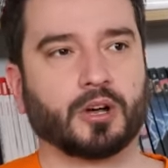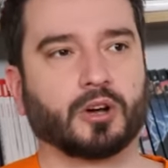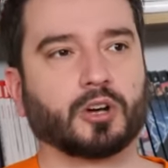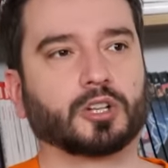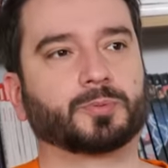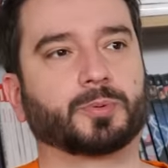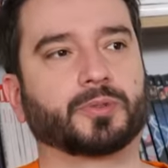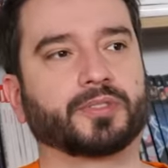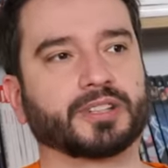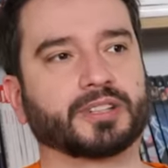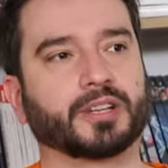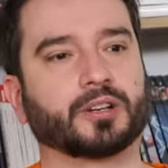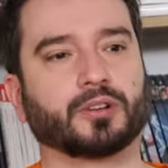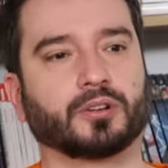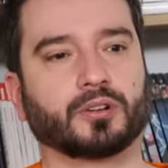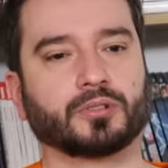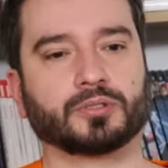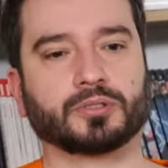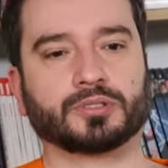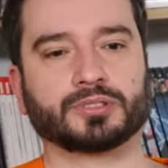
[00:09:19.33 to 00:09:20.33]
odpowiada
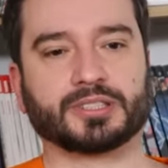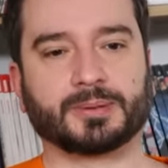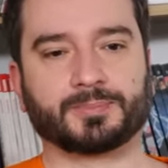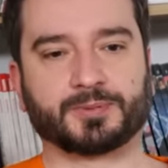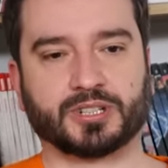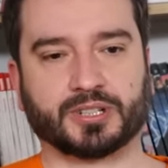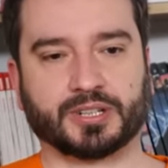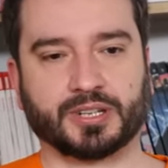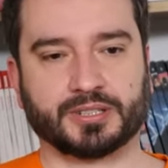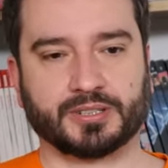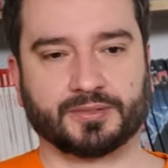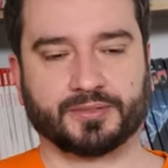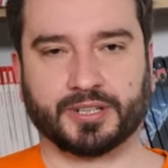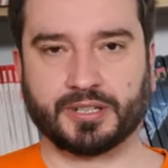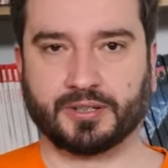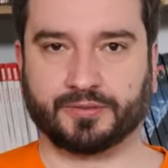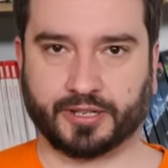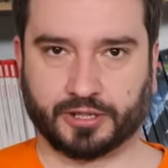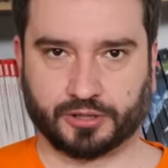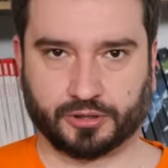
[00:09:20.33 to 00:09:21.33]
on za
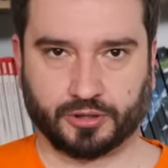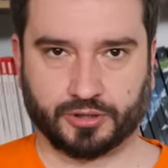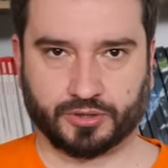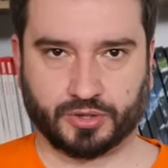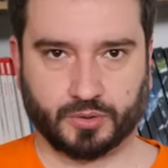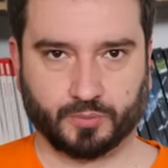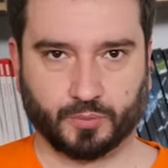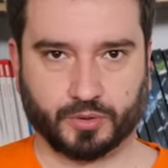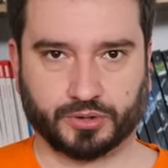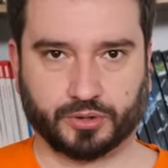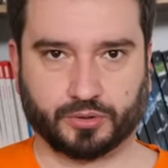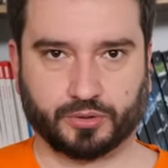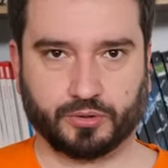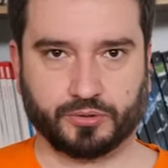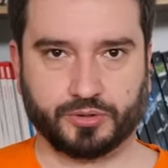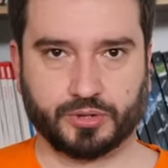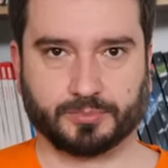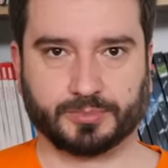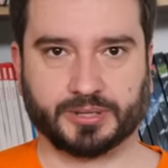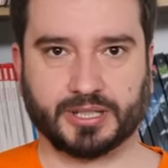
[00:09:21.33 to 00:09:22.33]
przekazywanie wartości młodych
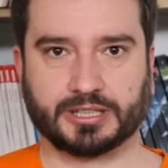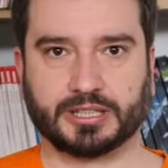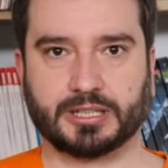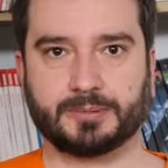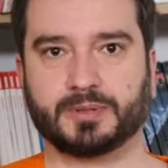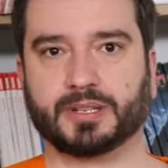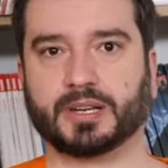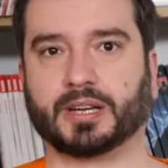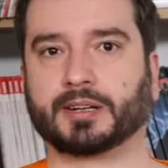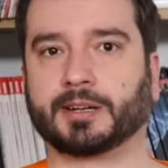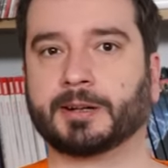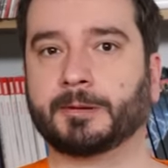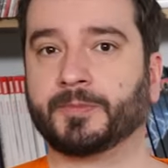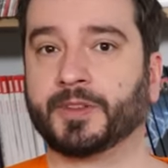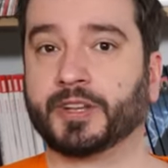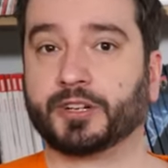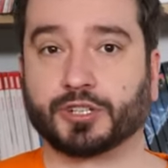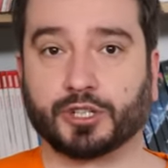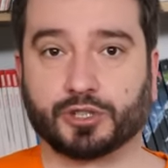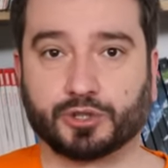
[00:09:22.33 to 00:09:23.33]
ludziom takim jak
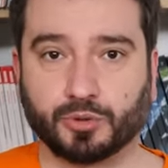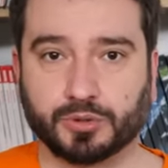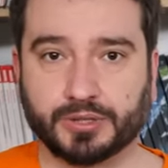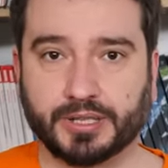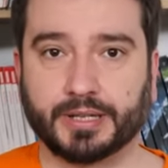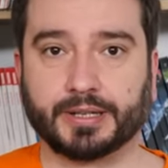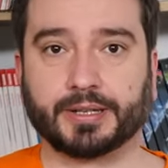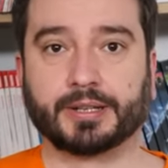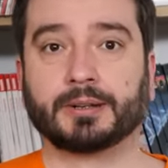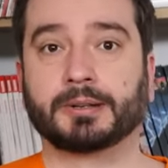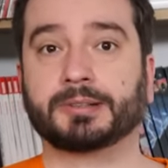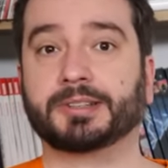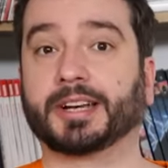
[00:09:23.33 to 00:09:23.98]
szacunek,